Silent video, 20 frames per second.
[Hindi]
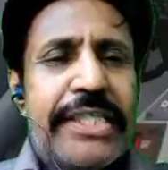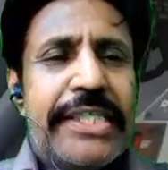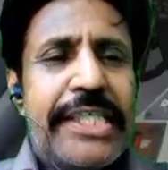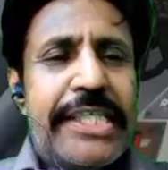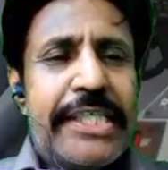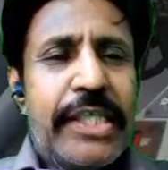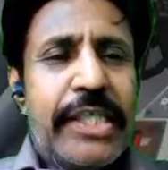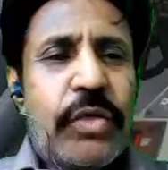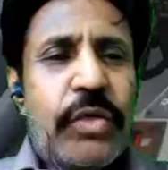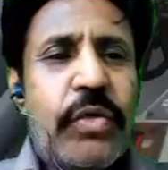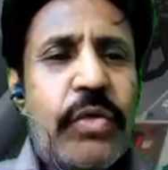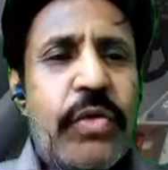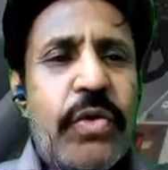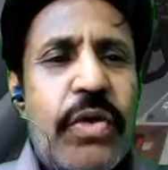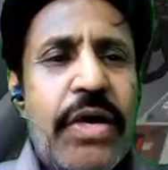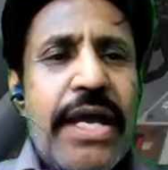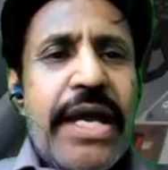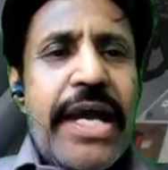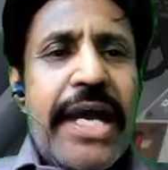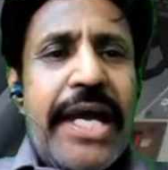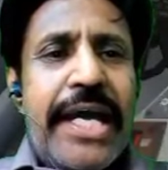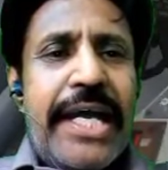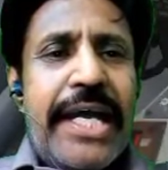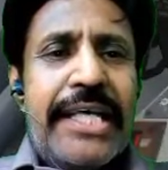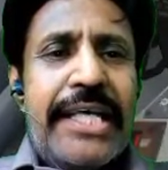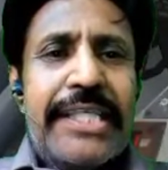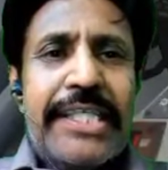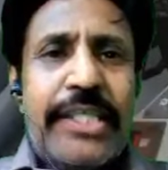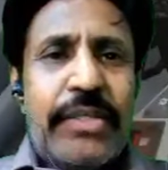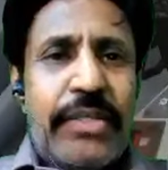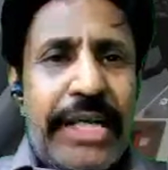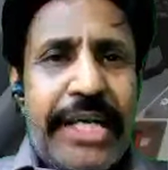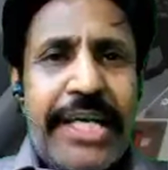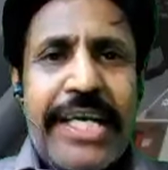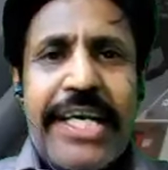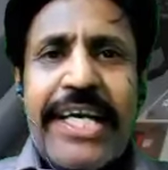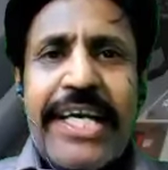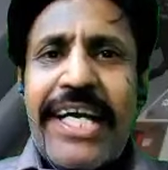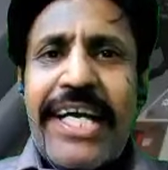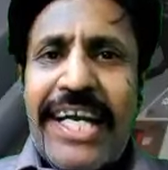मतलब अभी ये जो आप 24
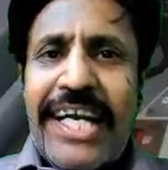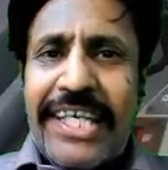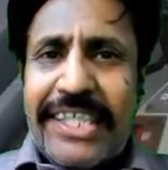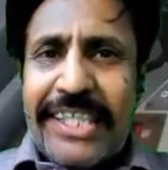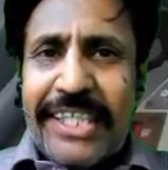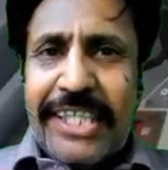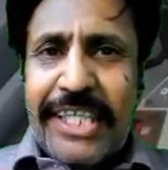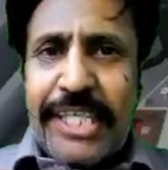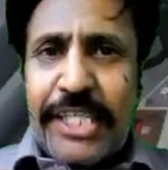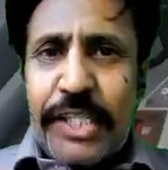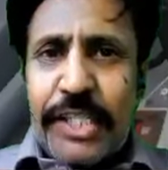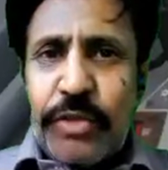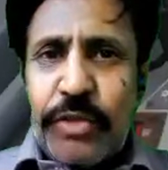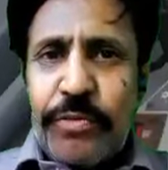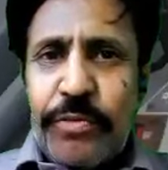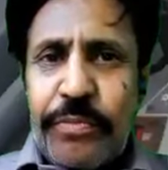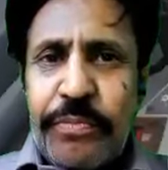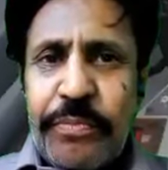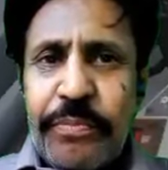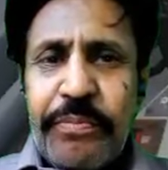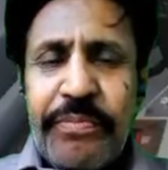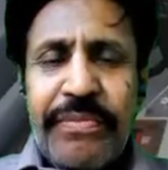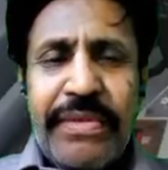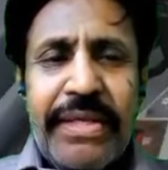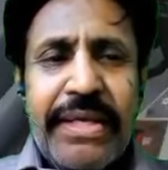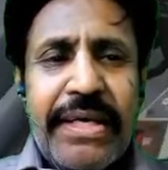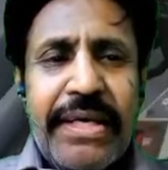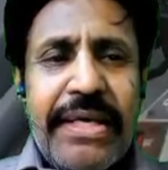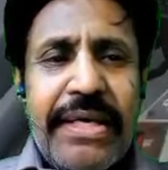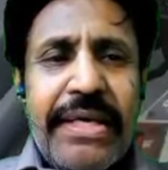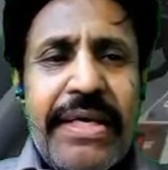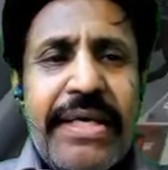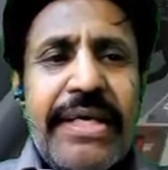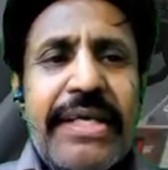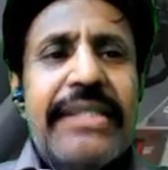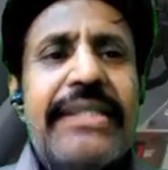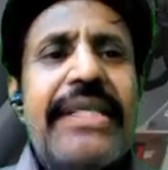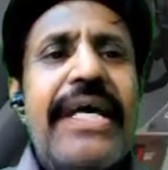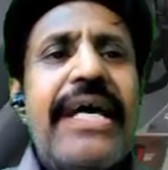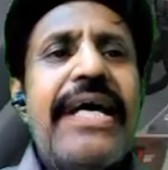देख रहे हैं फोर ट्वेंटी फोर ट्वेंटी फोर लिखा है ये इंजन
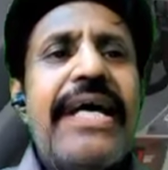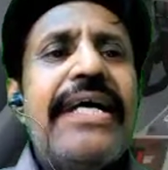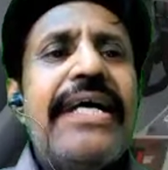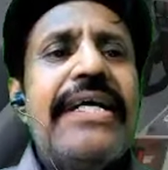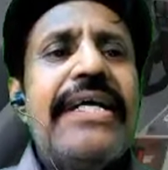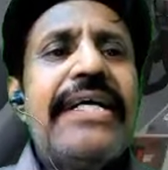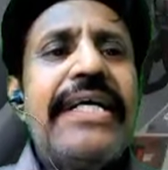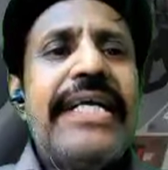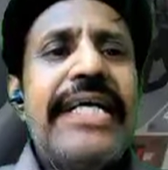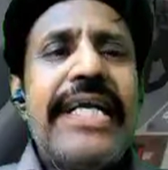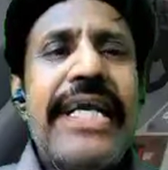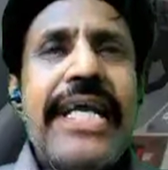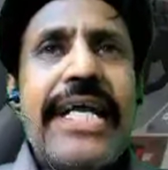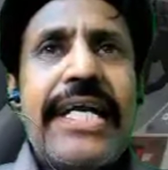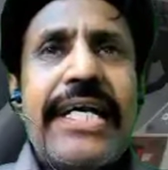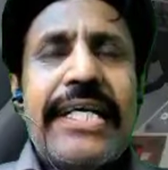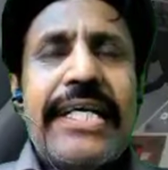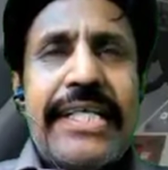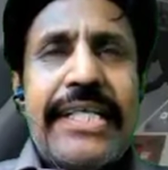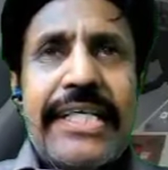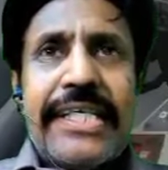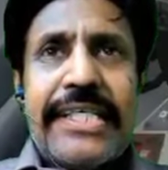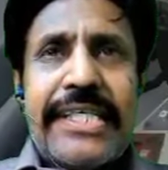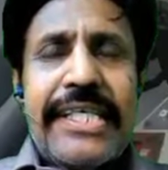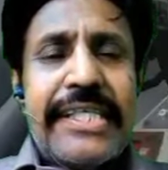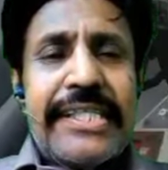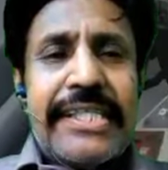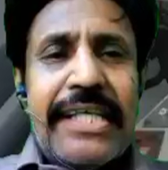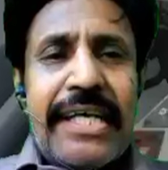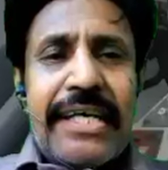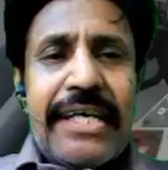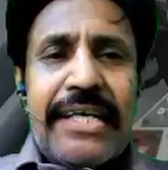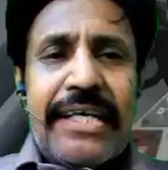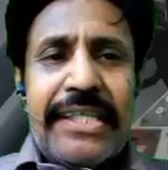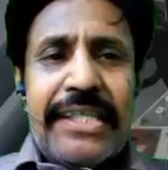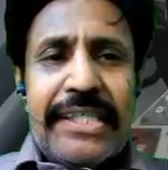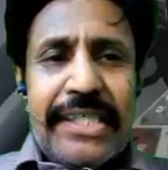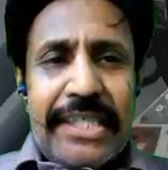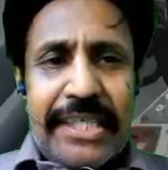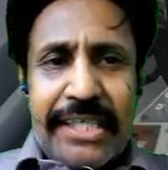के आरपीएम को बता रहा है मतलब अभी
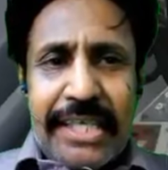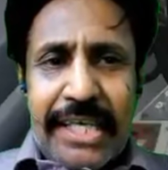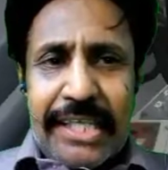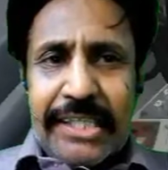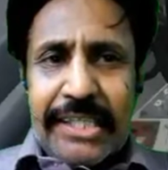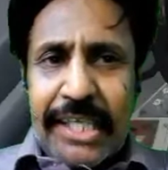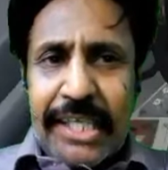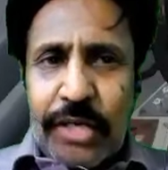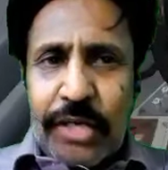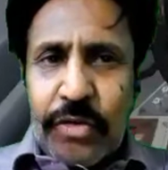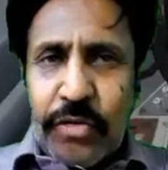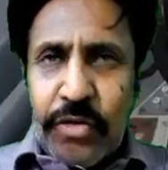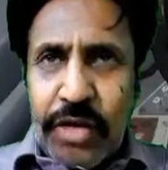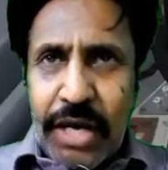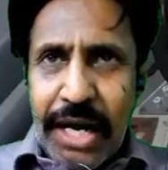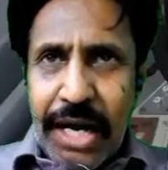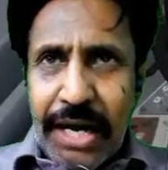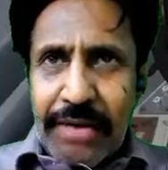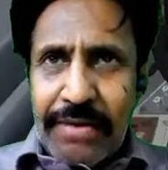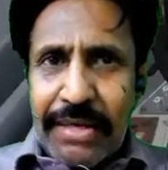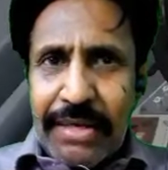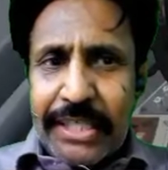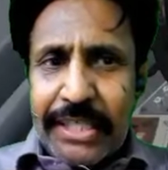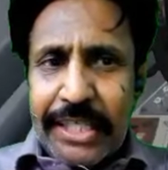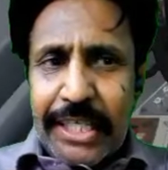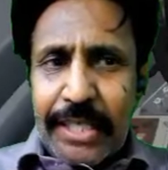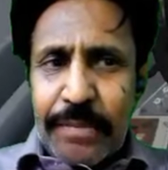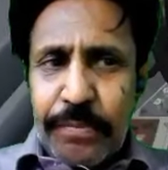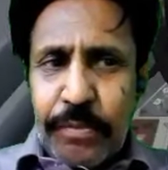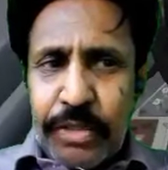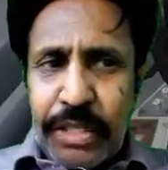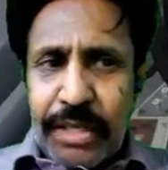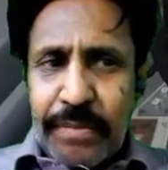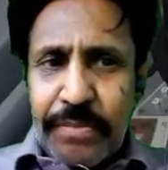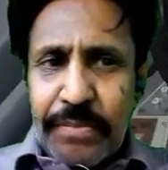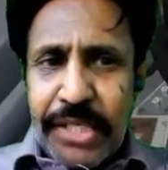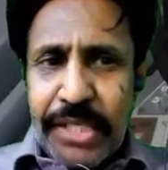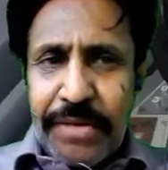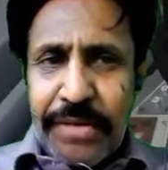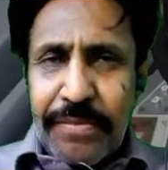इंजन 24
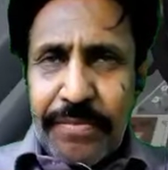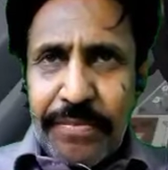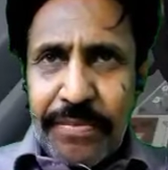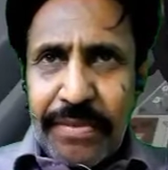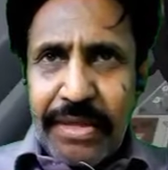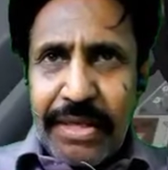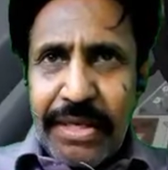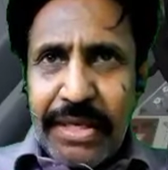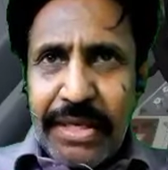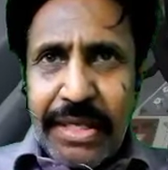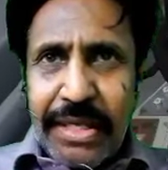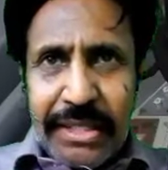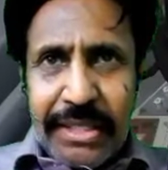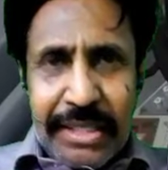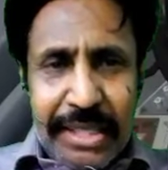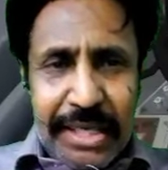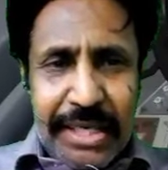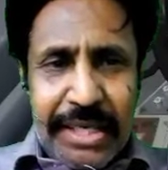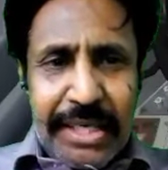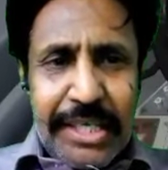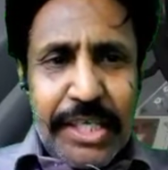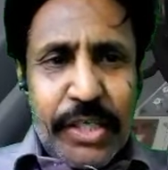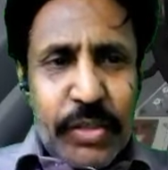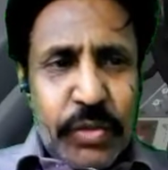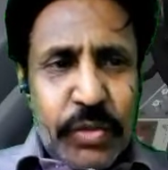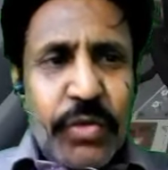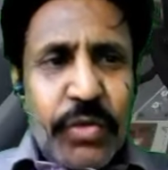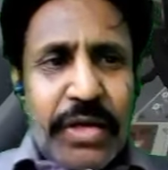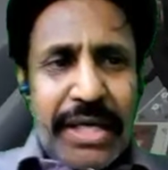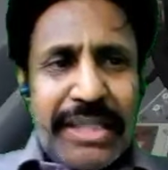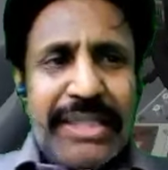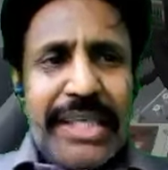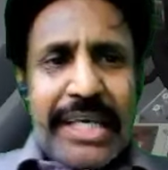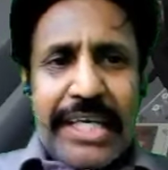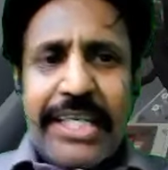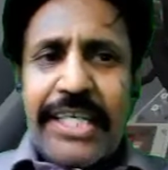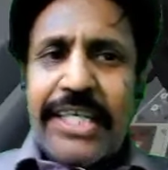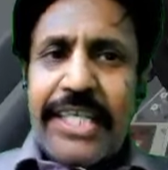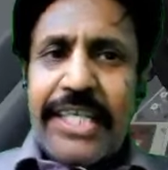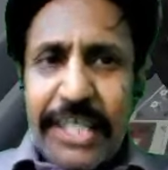परसेंट थ्रोटल पे काम कर रहे हैं आइडलिंग है
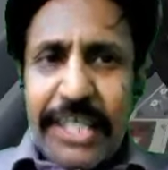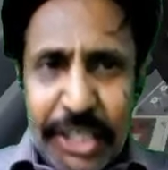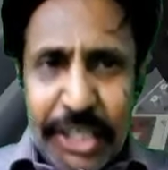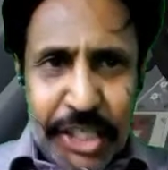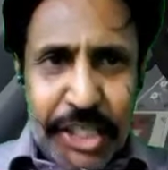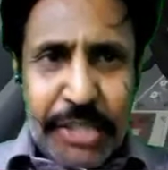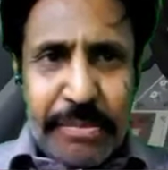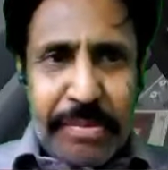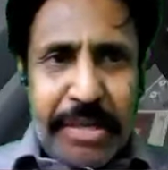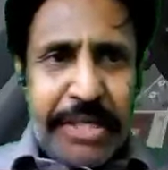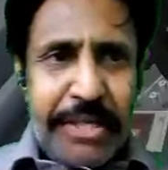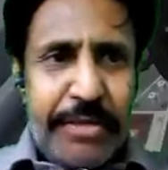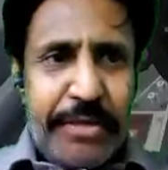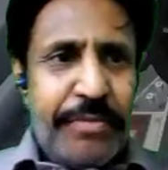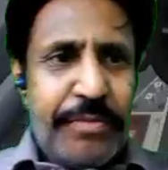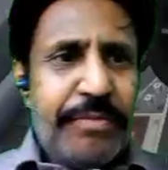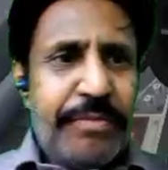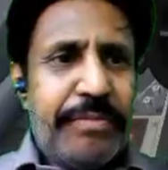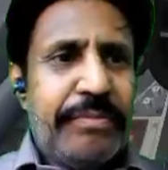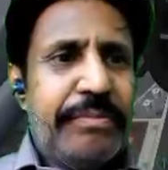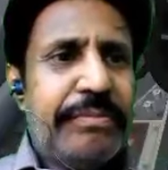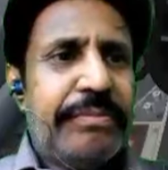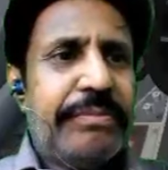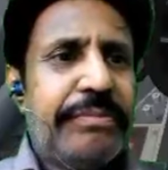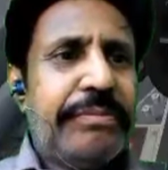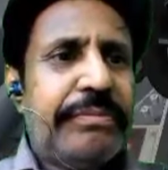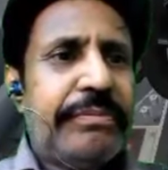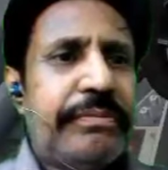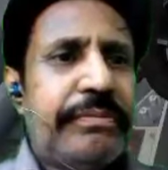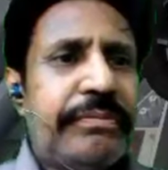इनकी इनसे कम करेंगे तो इंजन क्लोज हो